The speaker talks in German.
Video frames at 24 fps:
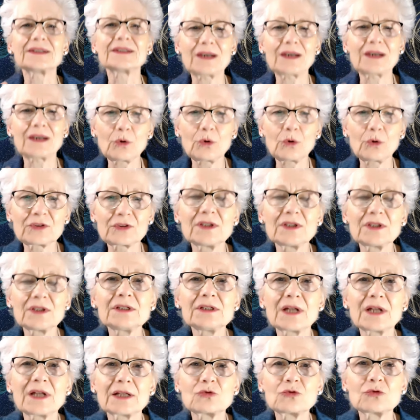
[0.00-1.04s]
Raus
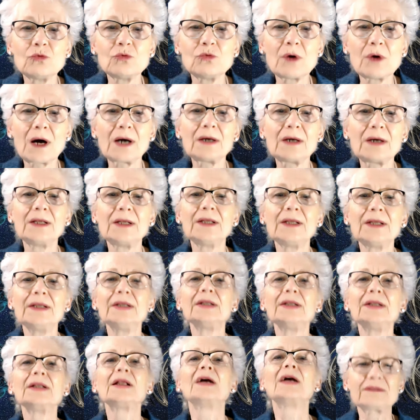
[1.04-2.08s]
in die Natur,
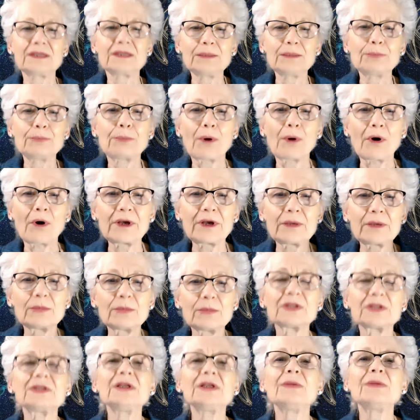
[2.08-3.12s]
die
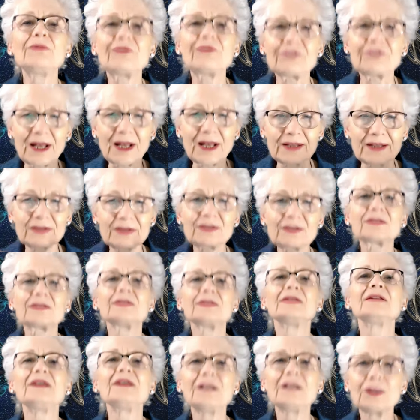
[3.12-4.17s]
Bäume, die
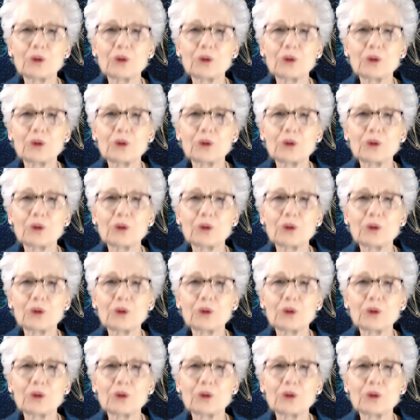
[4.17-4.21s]
Pflanzen,